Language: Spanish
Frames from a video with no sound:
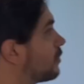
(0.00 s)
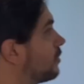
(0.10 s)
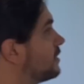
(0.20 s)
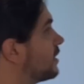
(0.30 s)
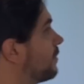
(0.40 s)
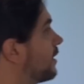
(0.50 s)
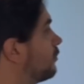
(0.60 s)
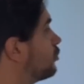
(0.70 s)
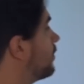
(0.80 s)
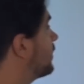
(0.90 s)
actualizan de
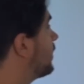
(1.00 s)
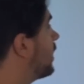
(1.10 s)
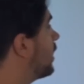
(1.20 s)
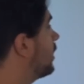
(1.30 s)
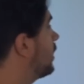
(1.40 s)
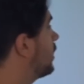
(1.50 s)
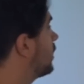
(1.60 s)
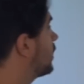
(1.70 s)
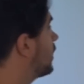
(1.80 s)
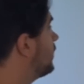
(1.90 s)
manera automática,
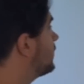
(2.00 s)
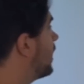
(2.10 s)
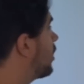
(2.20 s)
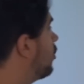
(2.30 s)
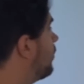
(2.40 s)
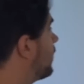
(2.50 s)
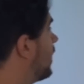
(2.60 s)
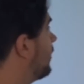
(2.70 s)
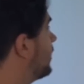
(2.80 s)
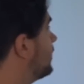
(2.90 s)
que dicen la
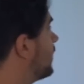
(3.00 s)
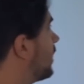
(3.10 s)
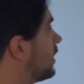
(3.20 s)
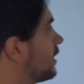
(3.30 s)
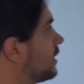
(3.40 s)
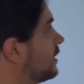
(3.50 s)
compra, la venta